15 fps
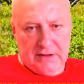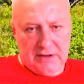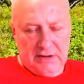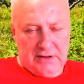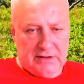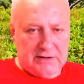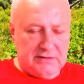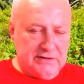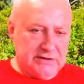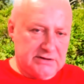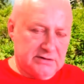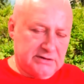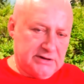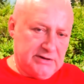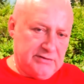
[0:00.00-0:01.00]
Więc
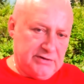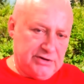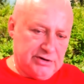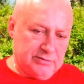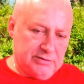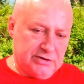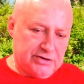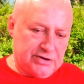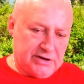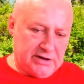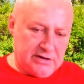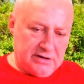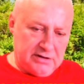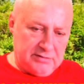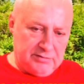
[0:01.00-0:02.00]
tutaj widzimy, że
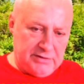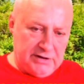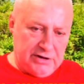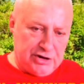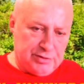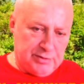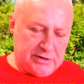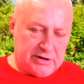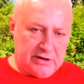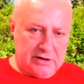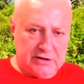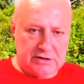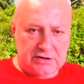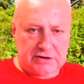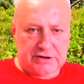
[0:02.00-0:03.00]
mieliśmy trochę
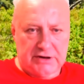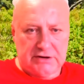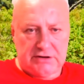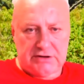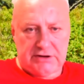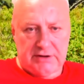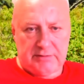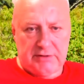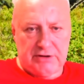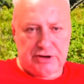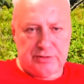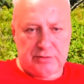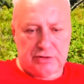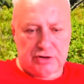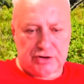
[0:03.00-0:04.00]
szczęścia, mieliśmy
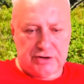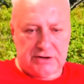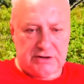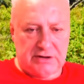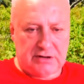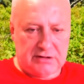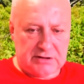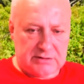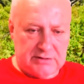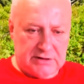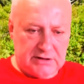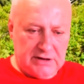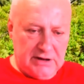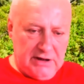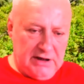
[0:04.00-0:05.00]
korzystny rozkład.
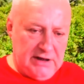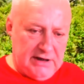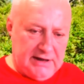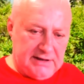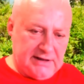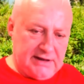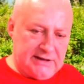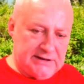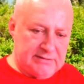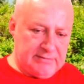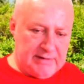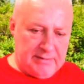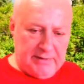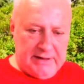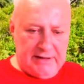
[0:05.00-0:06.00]
A teraz jak mamy
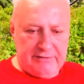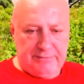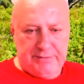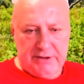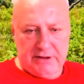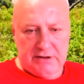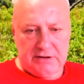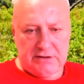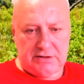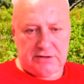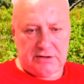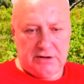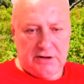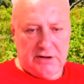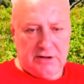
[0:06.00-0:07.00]
lew 5,
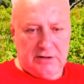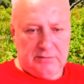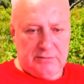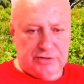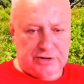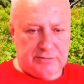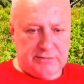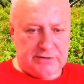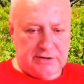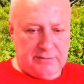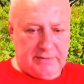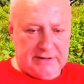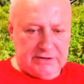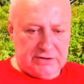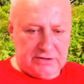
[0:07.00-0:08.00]
możemy
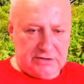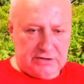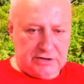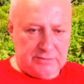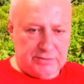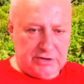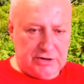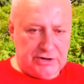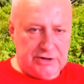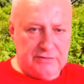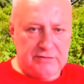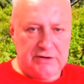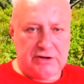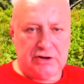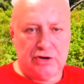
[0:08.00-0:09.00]
zobaczyć, czy
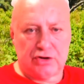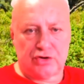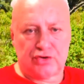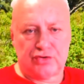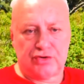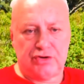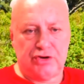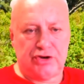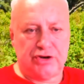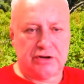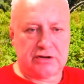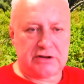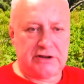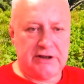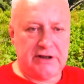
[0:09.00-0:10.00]
przeciwnik nie odrzuci się od
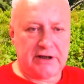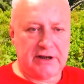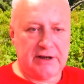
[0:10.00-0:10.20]
kiera.